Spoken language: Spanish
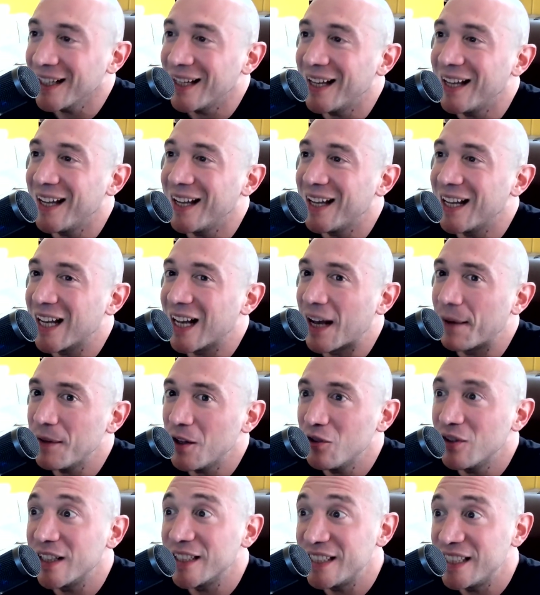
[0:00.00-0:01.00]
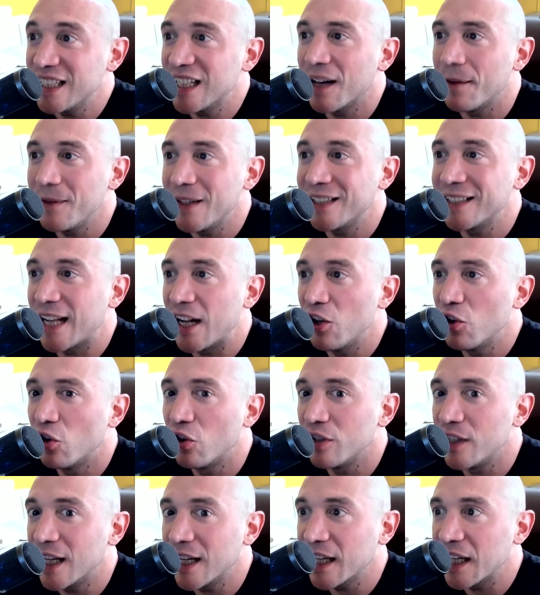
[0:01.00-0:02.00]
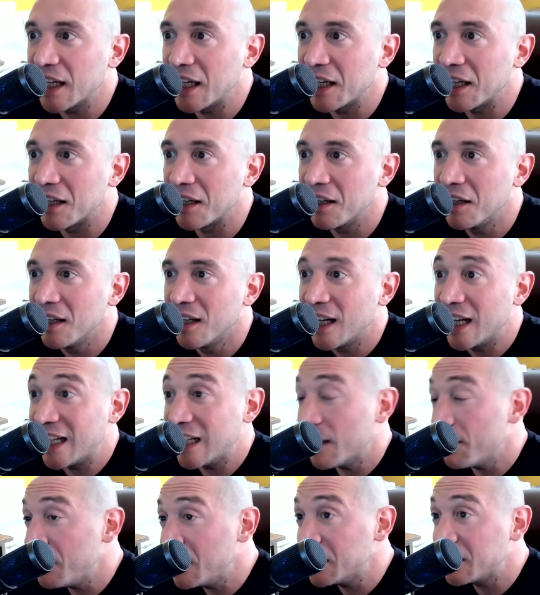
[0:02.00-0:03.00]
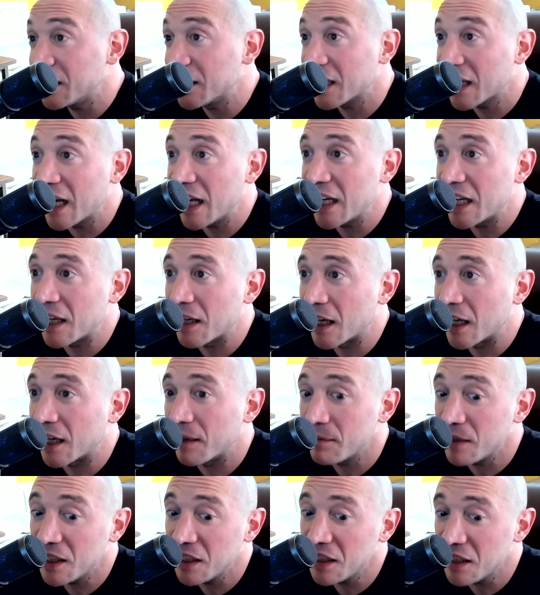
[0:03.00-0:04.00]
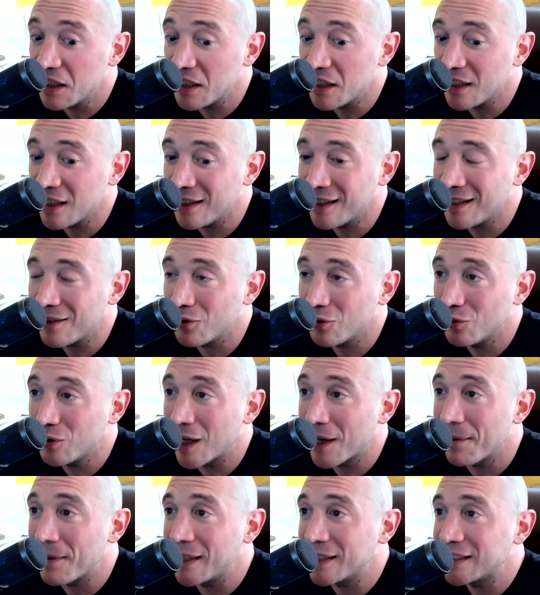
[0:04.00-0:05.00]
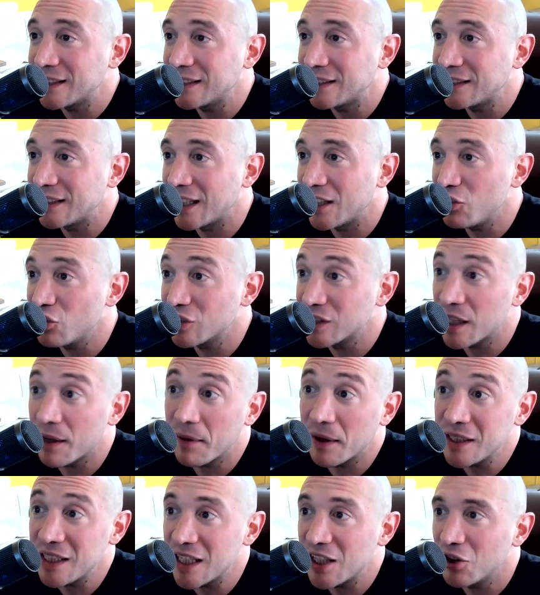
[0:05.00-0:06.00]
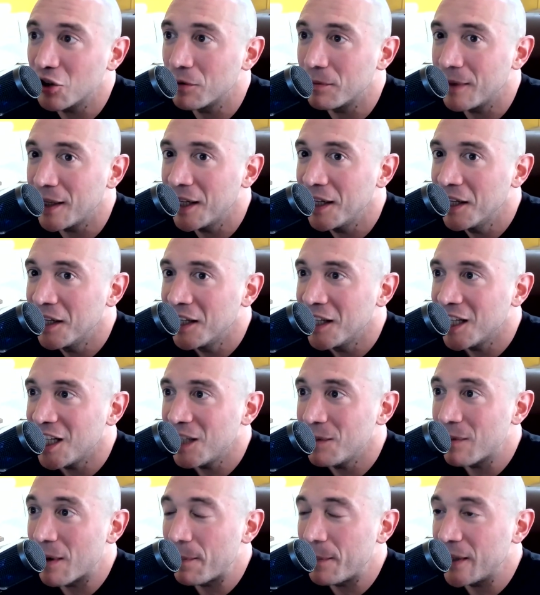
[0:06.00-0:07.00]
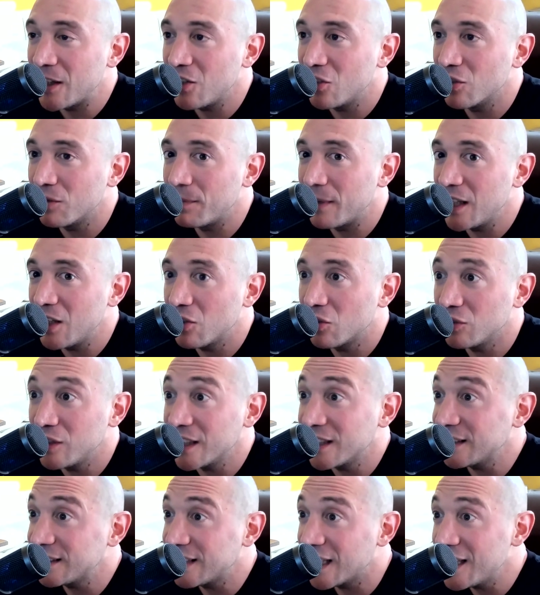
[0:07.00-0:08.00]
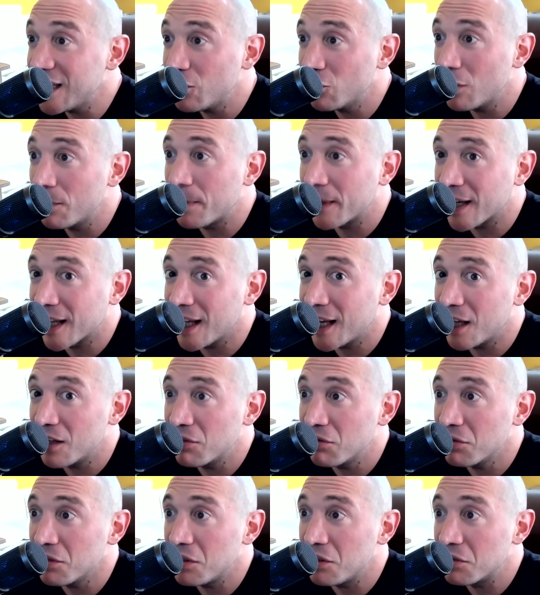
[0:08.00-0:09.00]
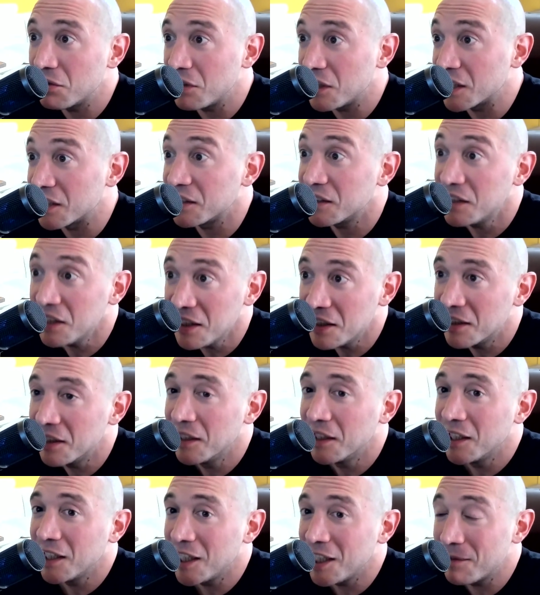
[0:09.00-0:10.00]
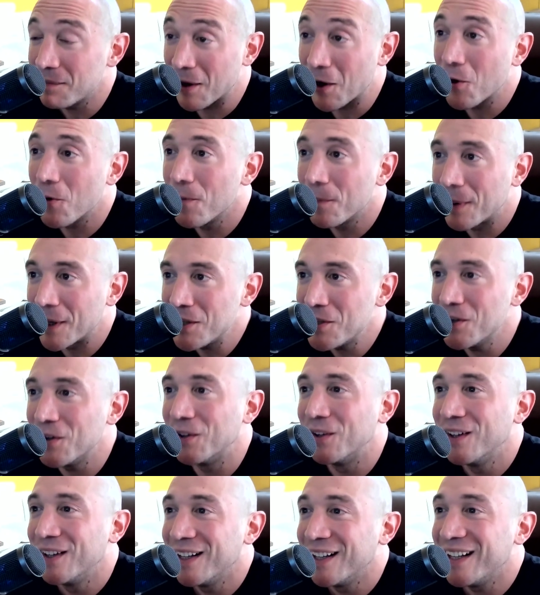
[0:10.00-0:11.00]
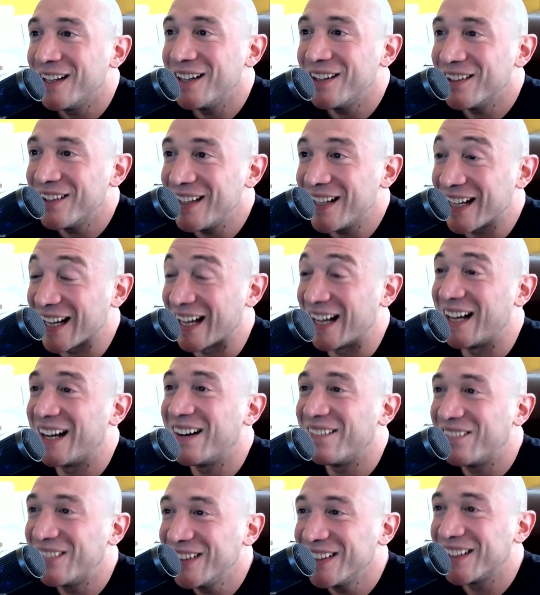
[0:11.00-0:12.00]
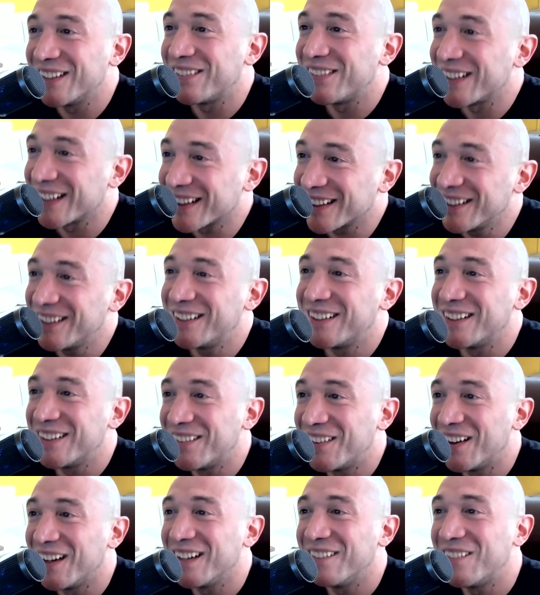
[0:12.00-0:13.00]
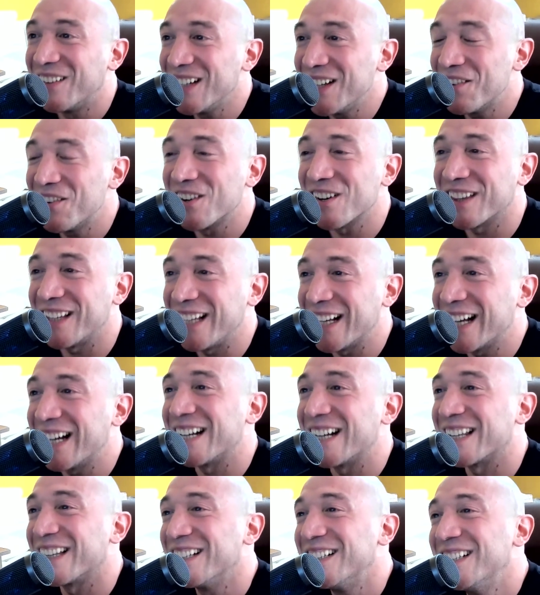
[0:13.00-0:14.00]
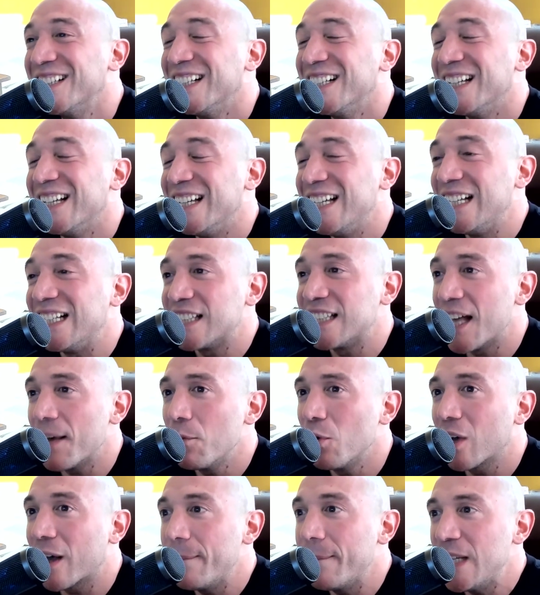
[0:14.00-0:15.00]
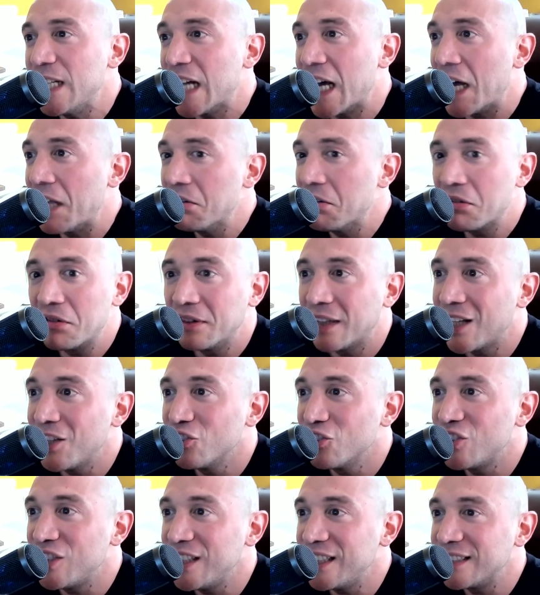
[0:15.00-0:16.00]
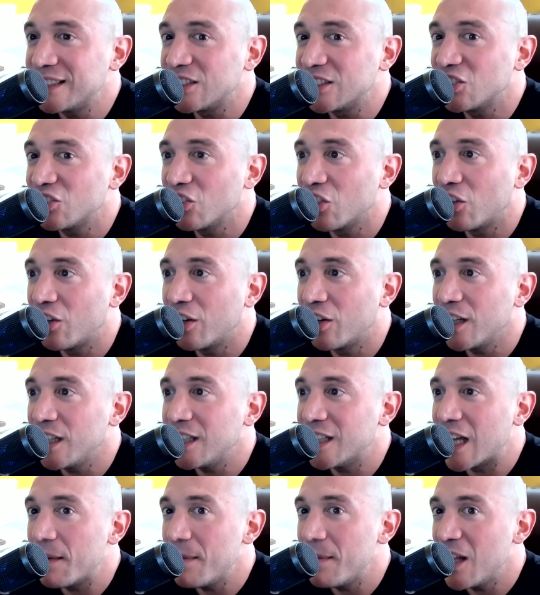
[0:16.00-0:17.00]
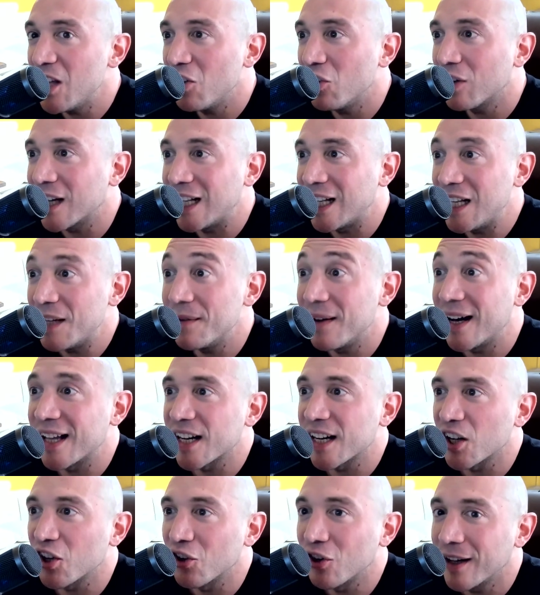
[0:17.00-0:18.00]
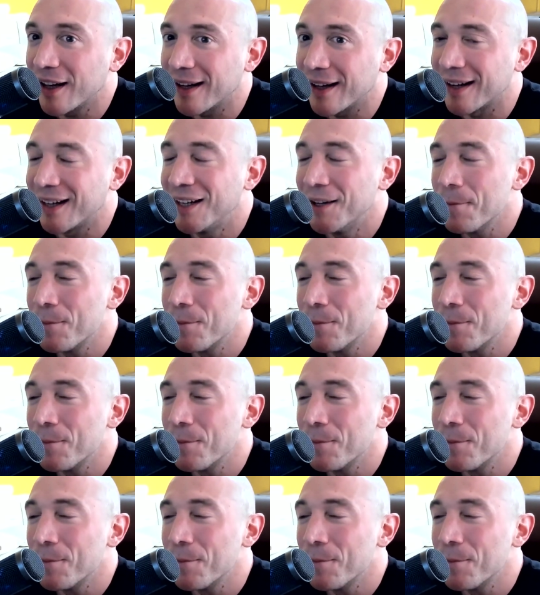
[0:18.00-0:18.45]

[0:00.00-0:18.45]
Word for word: eh, había una chica bien algona que era bien cercana a mí y, una vez este, yo estaba yéndome y me pidió, me dijo, ¿ya te estás yendo al paradero? Y yo dije, sí, y me acompañó. Y yo dije, ah, puta, perdón, voy a fornicar, ¿no? Y estábamos caminando, contando chistes, todo, y de ahí me dijo que le iban a recoger